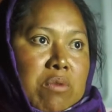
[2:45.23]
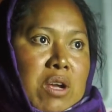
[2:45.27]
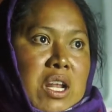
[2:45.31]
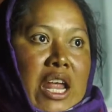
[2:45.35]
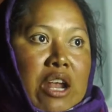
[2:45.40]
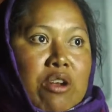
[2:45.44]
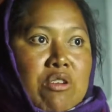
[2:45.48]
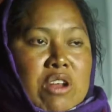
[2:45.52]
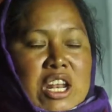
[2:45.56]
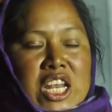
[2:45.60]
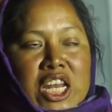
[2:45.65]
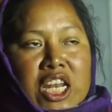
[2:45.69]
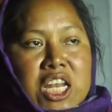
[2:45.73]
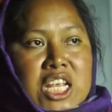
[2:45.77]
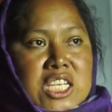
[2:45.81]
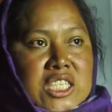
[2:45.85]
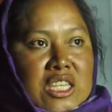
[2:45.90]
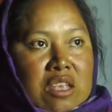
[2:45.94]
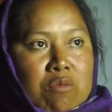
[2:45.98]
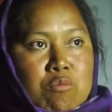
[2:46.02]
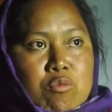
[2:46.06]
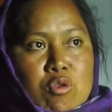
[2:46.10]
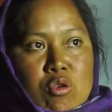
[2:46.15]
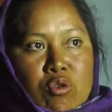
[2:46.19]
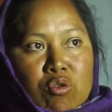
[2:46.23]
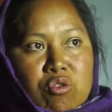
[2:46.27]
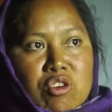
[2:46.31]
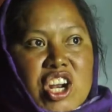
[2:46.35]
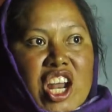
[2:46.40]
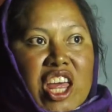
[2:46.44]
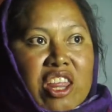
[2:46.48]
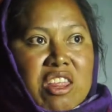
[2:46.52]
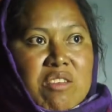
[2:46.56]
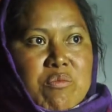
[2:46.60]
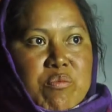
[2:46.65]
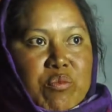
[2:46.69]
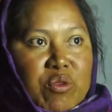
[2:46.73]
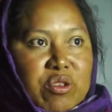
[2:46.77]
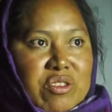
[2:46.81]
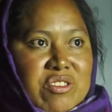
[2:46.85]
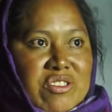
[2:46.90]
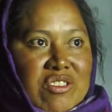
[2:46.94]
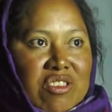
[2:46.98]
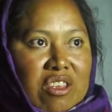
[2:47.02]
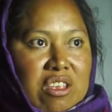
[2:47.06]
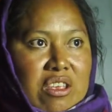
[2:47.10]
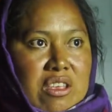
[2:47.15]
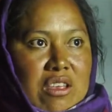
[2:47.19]
Claro, el está involucrada,
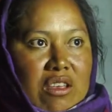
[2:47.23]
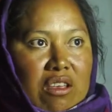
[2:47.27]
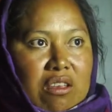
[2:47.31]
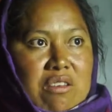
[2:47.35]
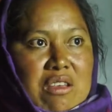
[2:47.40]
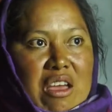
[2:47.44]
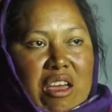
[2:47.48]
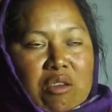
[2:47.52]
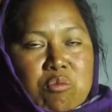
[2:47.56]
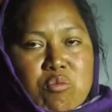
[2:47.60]
pues eh,